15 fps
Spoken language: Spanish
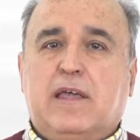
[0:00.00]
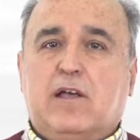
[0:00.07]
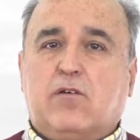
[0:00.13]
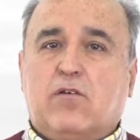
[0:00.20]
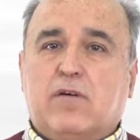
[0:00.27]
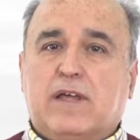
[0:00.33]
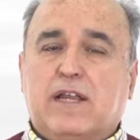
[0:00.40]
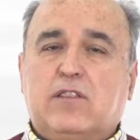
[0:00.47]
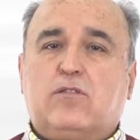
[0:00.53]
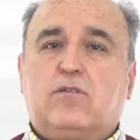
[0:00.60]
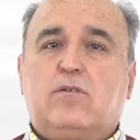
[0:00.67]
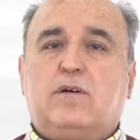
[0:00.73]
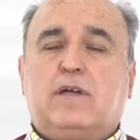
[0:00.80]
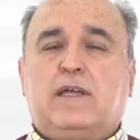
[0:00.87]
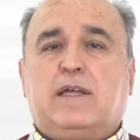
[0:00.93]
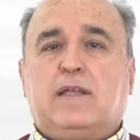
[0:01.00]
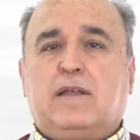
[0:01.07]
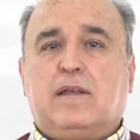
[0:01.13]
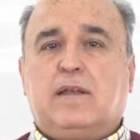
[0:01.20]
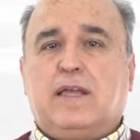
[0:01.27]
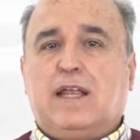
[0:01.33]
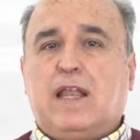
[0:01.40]
en concreto
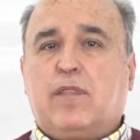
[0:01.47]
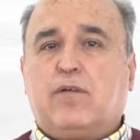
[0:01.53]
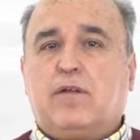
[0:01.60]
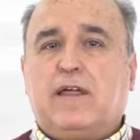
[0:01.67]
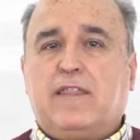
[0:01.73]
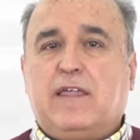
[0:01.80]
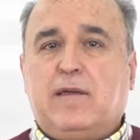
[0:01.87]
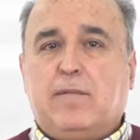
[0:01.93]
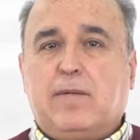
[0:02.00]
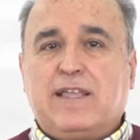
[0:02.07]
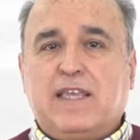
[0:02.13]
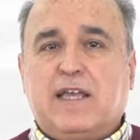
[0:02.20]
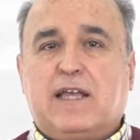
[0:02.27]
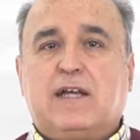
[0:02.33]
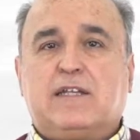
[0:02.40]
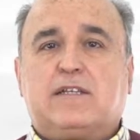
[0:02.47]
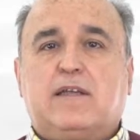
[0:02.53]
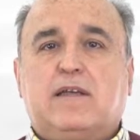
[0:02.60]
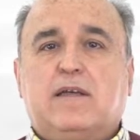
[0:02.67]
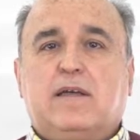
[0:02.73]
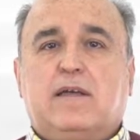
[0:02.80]
en, la zona de Vallecas.